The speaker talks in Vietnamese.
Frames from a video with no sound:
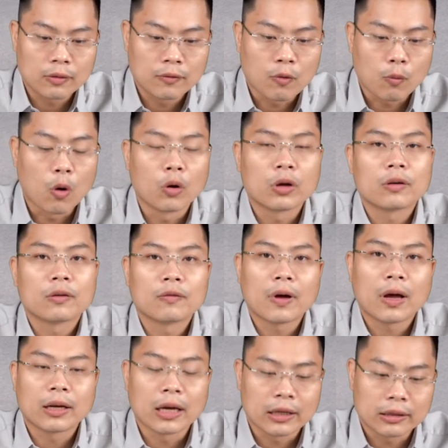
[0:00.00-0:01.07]
phục hồi
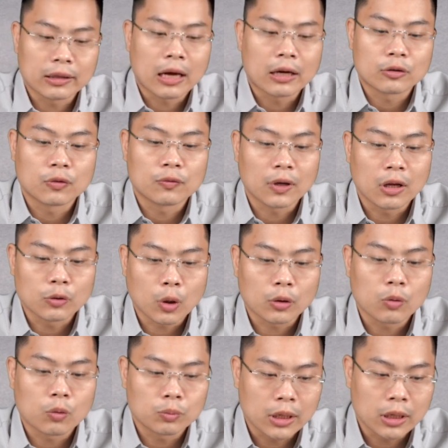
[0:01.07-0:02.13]
và đẩy thẳng số phần lợi nhuận
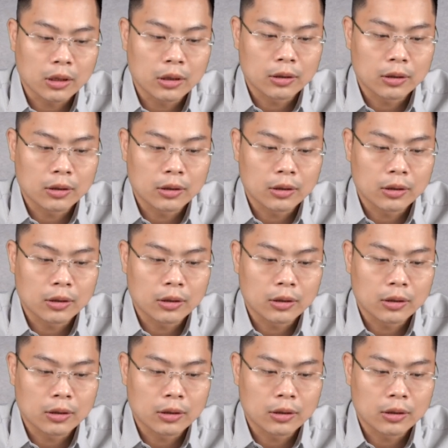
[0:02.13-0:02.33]
của công ty.